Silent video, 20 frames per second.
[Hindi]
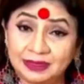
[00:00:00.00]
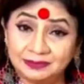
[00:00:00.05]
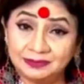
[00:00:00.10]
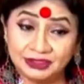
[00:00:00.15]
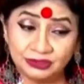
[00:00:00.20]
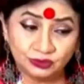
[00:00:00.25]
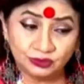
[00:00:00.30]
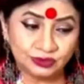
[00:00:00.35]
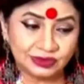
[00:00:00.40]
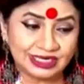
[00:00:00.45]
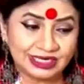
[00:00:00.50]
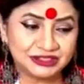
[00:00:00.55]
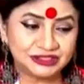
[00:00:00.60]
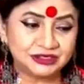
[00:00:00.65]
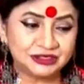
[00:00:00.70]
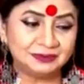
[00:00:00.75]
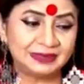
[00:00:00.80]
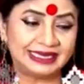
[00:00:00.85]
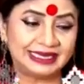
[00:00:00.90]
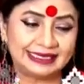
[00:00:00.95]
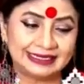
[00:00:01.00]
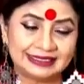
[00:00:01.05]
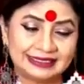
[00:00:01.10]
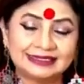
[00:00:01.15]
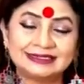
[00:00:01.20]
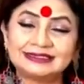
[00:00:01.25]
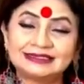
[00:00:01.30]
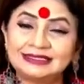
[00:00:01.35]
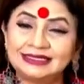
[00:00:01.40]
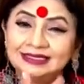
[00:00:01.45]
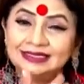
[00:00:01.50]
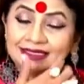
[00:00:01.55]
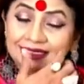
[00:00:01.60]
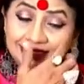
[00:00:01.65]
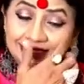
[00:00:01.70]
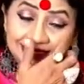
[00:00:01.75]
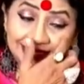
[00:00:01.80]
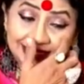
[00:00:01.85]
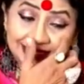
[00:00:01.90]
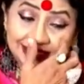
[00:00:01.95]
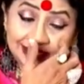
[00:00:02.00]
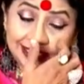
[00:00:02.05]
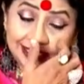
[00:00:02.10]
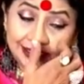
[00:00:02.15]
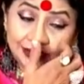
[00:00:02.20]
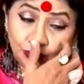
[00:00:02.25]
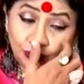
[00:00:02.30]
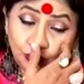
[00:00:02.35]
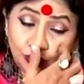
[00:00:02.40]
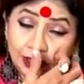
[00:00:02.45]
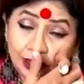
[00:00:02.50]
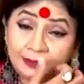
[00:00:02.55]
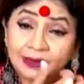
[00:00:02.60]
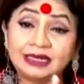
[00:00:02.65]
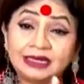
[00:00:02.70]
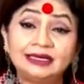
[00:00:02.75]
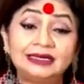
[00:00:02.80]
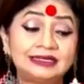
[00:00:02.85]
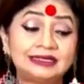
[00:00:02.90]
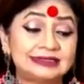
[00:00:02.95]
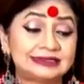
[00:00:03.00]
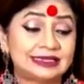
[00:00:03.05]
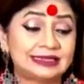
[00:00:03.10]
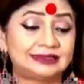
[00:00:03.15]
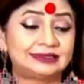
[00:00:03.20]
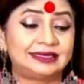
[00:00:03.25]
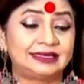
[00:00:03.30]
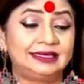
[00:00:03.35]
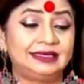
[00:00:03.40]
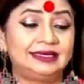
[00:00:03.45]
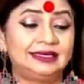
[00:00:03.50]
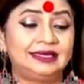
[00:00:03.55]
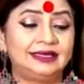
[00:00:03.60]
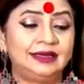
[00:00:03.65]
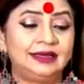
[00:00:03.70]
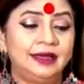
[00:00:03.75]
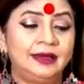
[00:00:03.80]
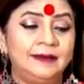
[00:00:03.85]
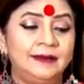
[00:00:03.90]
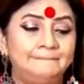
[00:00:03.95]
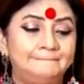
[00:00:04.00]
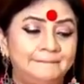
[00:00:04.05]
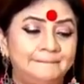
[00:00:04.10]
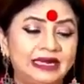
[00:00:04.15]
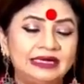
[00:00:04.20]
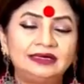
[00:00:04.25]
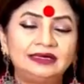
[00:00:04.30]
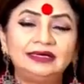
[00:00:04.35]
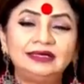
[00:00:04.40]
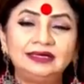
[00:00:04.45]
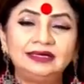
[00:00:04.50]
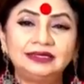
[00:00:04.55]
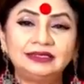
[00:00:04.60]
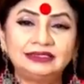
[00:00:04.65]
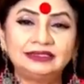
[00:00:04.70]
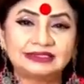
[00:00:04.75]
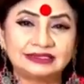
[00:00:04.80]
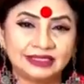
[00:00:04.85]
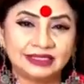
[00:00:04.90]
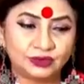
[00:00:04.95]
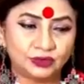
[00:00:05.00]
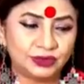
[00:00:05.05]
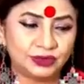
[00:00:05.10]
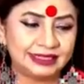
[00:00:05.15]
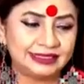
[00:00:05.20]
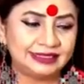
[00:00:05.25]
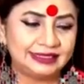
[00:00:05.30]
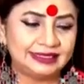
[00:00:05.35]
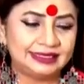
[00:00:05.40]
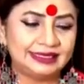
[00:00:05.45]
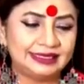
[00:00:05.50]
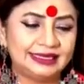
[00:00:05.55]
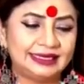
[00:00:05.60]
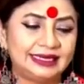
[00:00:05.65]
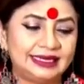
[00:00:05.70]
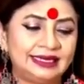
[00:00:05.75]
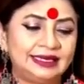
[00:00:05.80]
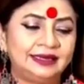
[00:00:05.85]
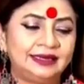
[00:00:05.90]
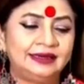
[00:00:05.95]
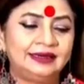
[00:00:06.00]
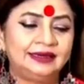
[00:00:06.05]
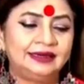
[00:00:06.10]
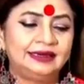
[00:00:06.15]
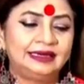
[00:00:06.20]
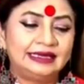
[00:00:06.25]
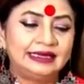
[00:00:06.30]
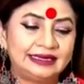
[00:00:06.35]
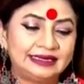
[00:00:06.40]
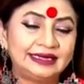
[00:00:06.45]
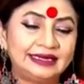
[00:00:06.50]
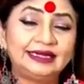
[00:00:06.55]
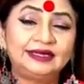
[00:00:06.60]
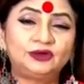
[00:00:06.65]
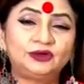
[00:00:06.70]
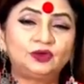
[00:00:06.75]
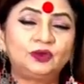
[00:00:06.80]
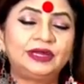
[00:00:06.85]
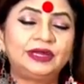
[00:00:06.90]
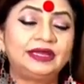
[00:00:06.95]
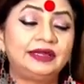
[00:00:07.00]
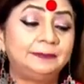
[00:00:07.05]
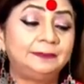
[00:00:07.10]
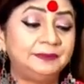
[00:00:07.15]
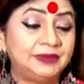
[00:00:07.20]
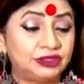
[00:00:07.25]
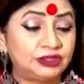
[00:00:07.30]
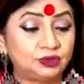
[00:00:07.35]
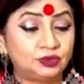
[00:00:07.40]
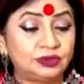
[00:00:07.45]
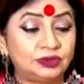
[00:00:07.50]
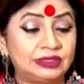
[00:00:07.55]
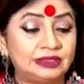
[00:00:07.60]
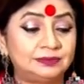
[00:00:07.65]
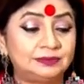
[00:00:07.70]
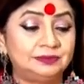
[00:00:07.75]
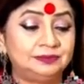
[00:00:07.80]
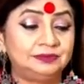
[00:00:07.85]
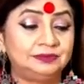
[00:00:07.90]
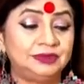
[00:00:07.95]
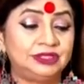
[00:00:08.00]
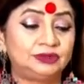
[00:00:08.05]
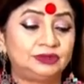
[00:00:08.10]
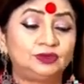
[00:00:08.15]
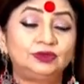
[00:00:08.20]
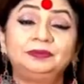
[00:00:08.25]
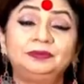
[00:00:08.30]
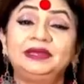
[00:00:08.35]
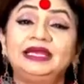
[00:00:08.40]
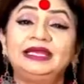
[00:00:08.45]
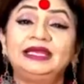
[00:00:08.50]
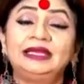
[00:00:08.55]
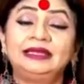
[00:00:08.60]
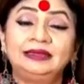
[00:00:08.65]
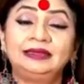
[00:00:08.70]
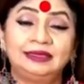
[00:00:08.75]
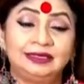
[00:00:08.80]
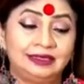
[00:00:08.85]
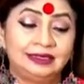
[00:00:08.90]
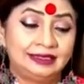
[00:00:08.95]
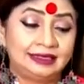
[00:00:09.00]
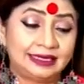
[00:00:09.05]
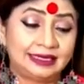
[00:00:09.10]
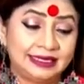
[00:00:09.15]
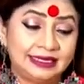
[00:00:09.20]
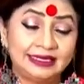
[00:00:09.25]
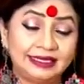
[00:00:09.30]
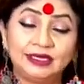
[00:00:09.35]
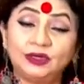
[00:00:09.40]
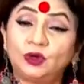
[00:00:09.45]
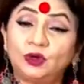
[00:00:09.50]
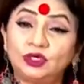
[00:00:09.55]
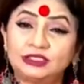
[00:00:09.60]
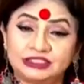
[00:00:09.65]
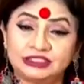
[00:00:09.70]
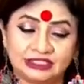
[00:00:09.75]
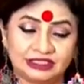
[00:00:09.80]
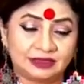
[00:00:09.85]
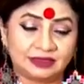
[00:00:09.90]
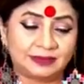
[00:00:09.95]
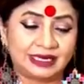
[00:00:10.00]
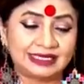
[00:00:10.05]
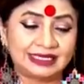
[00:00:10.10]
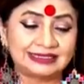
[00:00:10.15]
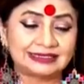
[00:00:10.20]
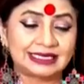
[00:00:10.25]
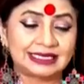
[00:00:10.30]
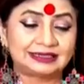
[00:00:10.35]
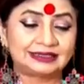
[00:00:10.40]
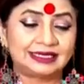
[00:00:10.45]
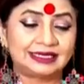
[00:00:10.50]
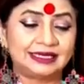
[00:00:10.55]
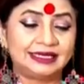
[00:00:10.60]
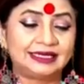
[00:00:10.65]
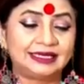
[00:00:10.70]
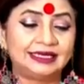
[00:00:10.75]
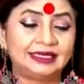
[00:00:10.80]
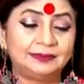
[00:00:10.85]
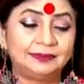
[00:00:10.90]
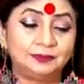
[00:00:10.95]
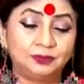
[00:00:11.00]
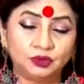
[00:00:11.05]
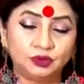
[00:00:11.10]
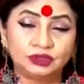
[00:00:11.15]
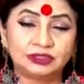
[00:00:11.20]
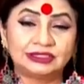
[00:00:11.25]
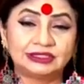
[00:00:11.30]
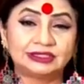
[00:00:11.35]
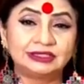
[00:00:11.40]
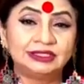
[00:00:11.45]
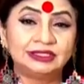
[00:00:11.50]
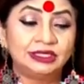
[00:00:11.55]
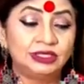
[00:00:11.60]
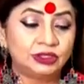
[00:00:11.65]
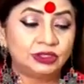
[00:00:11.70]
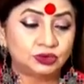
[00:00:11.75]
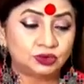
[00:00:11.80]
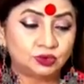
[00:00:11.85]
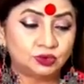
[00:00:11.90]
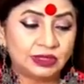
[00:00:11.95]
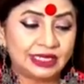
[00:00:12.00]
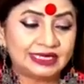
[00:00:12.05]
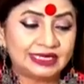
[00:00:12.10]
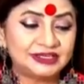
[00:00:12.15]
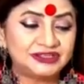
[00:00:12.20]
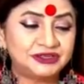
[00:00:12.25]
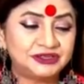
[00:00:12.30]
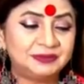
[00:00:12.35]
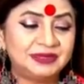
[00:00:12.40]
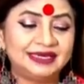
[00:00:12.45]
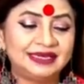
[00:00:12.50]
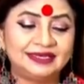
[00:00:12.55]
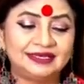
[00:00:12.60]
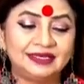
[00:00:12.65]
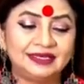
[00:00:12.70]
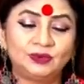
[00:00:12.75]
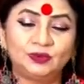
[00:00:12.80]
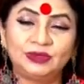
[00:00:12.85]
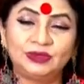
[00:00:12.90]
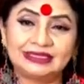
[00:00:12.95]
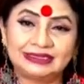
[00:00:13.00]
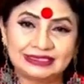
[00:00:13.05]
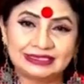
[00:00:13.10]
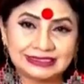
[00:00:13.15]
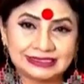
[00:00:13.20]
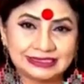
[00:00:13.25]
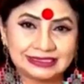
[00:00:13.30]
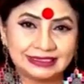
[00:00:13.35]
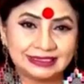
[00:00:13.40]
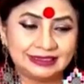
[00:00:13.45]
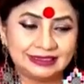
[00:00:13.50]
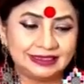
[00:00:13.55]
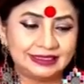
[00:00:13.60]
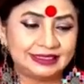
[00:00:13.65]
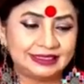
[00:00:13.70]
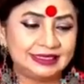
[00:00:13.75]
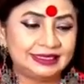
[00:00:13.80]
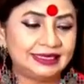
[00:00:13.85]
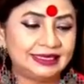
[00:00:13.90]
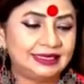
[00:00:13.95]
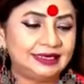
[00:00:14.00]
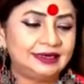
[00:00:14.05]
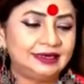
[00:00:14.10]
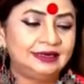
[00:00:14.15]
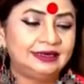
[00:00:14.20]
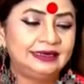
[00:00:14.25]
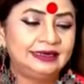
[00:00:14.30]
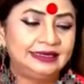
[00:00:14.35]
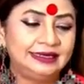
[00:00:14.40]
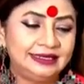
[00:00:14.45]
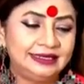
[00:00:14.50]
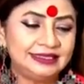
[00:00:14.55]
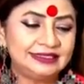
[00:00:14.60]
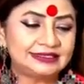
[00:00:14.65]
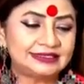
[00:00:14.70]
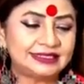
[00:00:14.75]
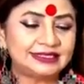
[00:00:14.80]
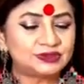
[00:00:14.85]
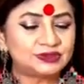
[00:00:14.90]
मिथुन राशि में है 21 डिग्री के हैं रेट्रो है मंगल के साथ रहेंगे मंगल जीरो डिग्री के हैं रेट्रो है मिथुन मिथुन में रहेंगे और चंद्रमा के साथ रहेंगे बुध तुला राशि में रहेंगे उनतीस डिग्री के हैं नीच के